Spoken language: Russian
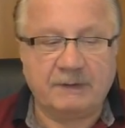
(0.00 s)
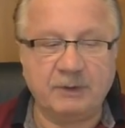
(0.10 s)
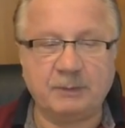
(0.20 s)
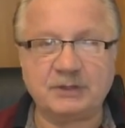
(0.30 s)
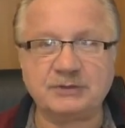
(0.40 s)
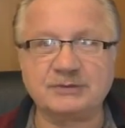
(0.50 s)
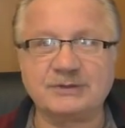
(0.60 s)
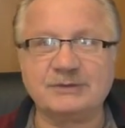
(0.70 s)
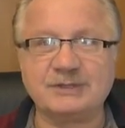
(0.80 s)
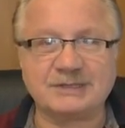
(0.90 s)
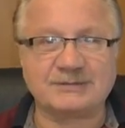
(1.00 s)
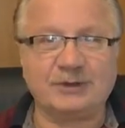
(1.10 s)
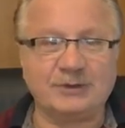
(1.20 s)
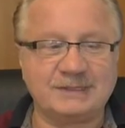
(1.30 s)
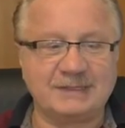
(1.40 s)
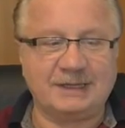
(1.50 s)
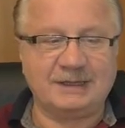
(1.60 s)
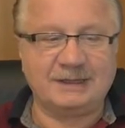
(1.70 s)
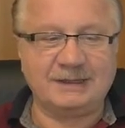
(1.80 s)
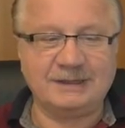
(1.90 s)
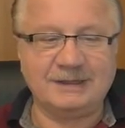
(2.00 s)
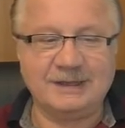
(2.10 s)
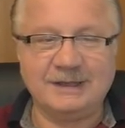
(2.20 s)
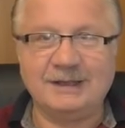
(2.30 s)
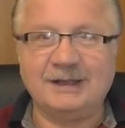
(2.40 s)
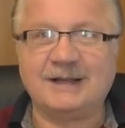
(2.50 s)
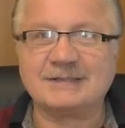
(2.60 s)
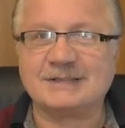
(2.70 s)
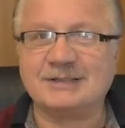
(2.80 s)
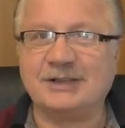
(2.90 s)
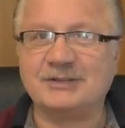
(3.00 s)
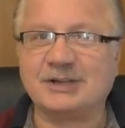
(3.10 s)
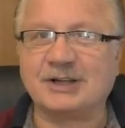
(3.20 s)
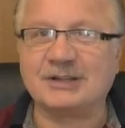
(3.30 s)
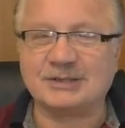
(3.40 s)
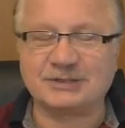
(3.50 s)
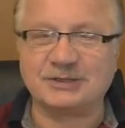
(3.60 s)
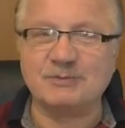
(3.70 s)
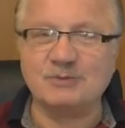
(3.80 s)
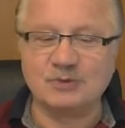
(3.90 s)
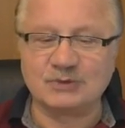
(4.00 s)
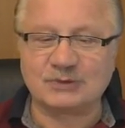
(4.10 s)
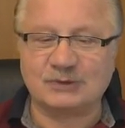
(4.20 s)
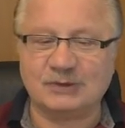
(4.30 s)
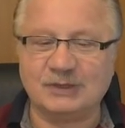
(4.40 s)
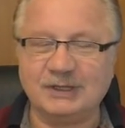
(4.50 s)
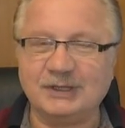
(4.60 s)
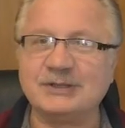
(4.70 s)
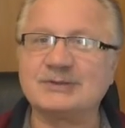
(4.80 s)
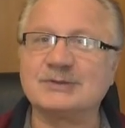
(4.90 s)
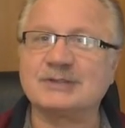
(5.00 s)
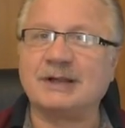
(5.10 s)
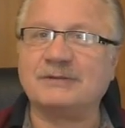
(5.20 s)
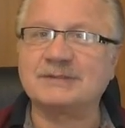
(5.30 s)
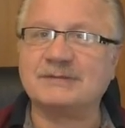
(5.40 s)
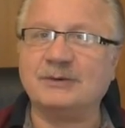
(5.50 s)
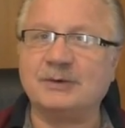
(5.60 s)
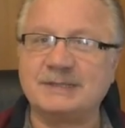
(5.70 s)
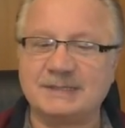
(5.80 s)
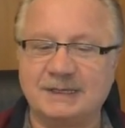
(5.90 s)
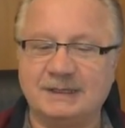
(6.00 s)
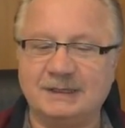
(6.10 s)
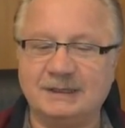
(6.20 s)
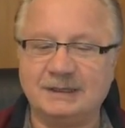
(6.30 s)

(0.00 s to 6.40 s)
Вы почувствуете свое тело, осознаете каждый мускул и сустав своего тела.